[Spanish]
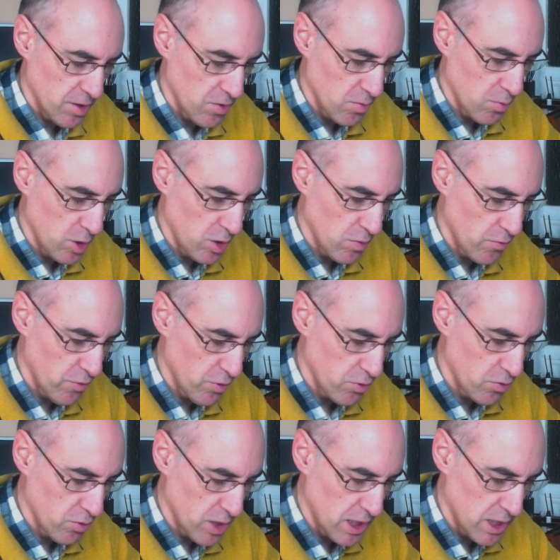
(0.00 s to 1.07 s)
Bueno,
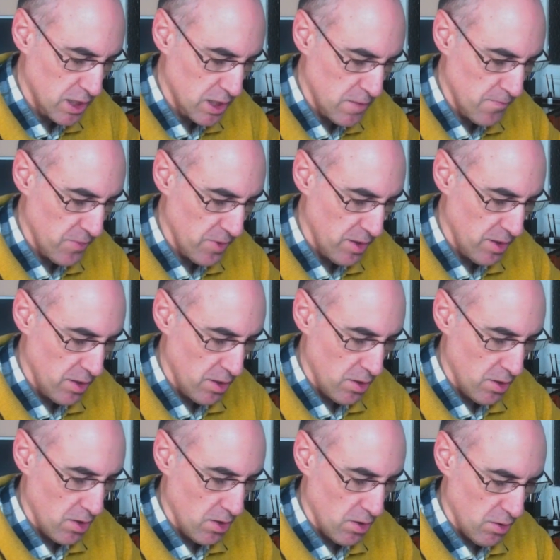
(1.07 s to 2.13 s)
foto nada.
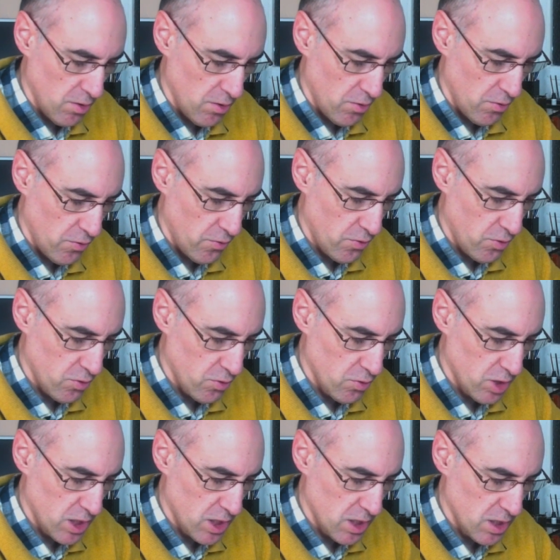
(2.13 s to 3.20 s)
Foto
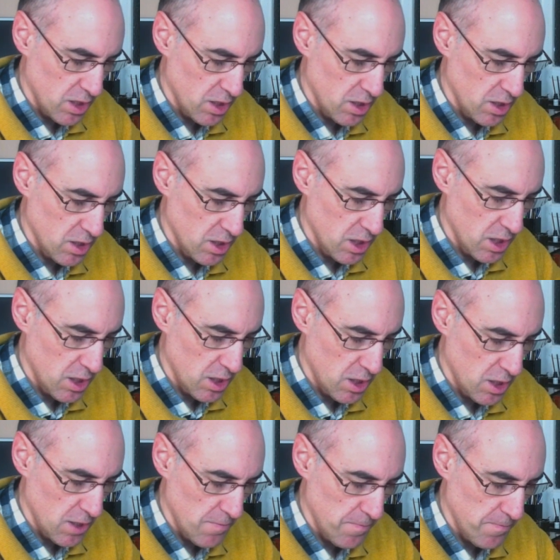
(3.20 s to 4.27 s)
nada. Siguiente, siguiente.